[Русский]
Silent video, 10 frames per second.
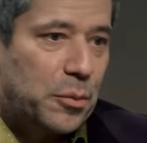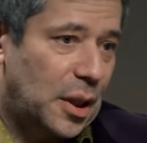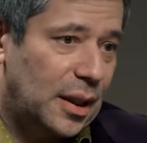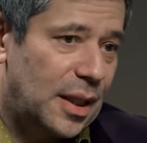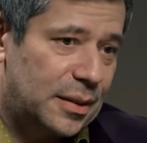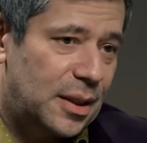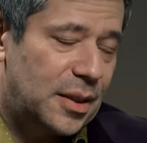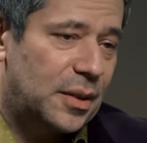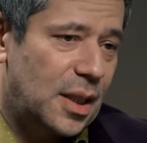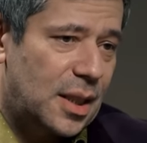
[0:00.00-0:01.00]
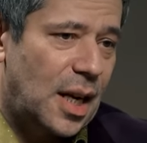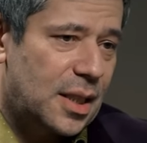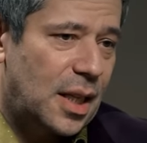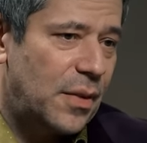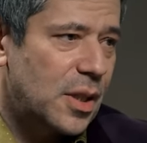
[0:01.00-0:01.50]
Потому что тогда действительно
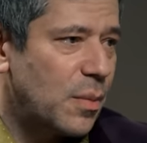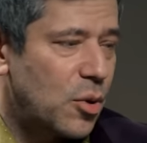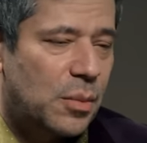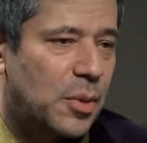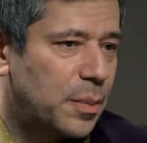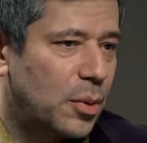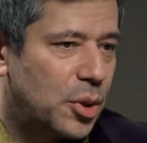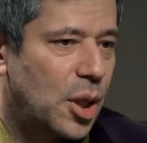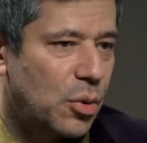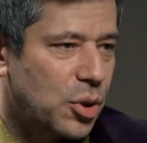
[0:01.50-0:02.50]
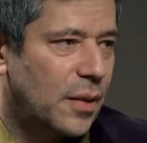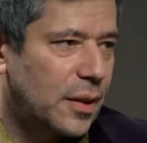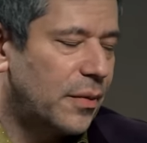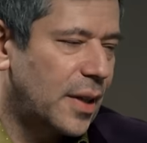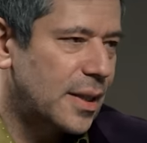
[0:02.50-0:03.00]
израильская виза можно было получить уже
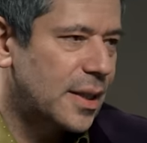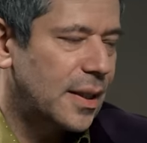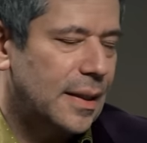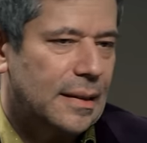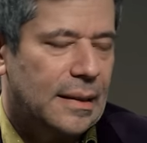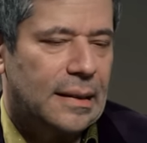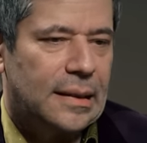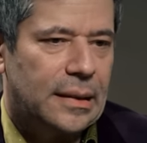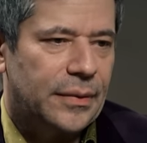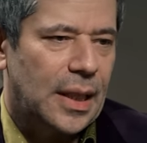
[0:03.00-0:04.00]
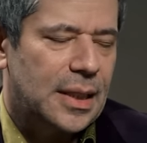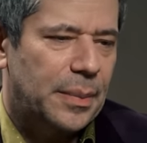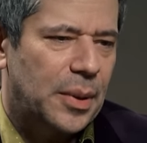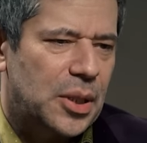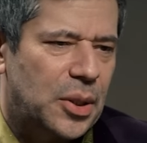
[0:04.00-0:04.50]
там, в, конце, э, в конце
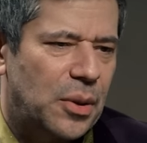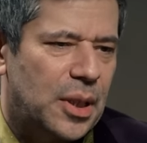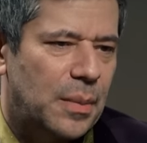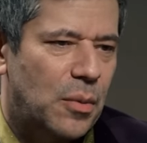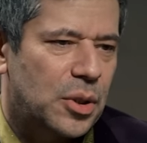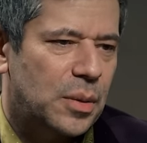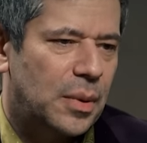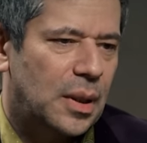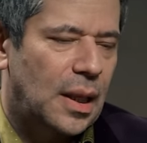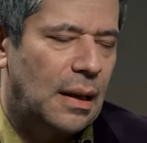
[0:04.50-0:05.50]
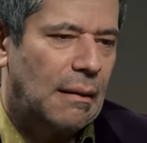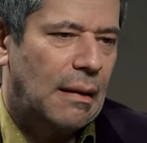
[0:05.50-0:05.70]
перестройки, можно было